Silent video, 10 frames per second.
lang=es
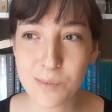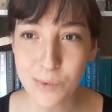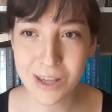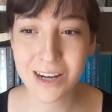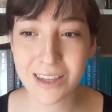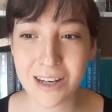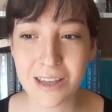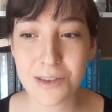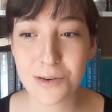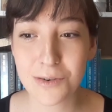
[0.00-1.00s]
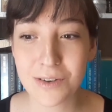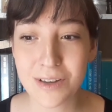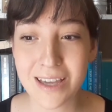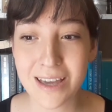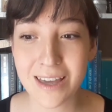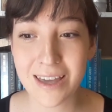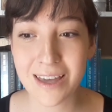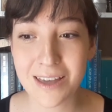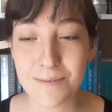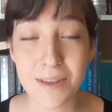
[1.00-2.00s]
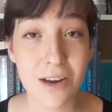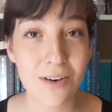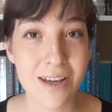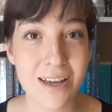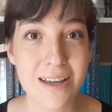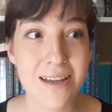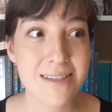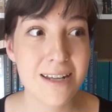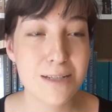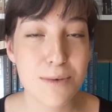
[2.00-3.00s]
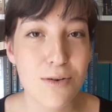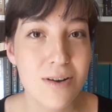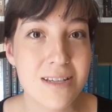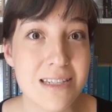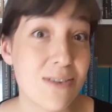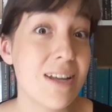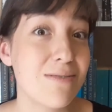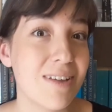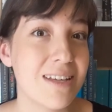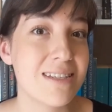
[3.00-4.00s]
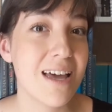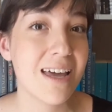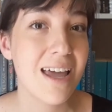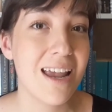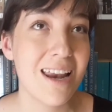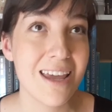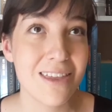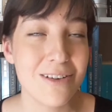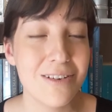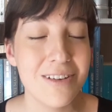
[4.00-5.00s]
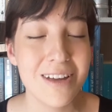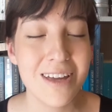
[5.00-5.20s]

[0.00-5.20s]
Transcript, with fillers: muy entretenido y que creo que es de las mejores historias de fantasía que he leído,